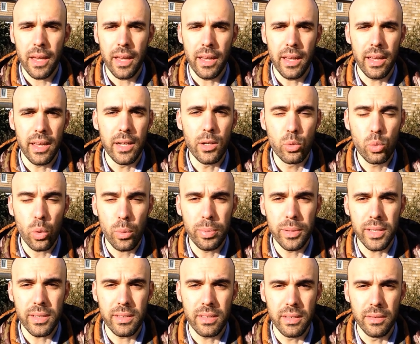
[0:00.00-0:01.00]
eh, il tuo
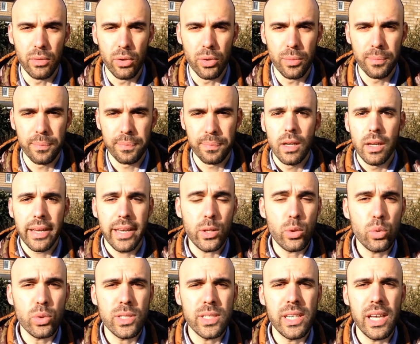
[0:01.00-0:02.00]
obiettivo
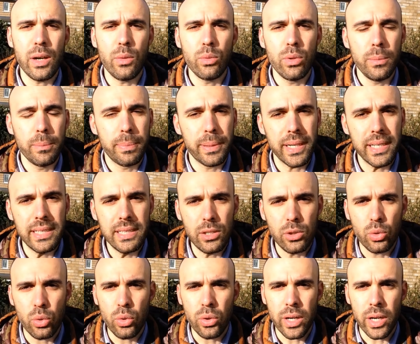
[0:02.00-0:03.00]
che tu sia un
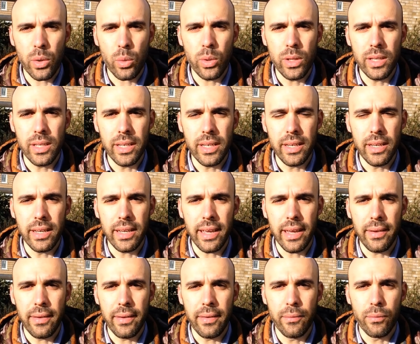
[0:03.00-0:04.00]
imprenditore, quindi
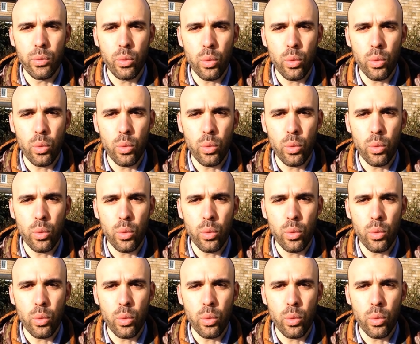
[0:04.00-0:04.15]
che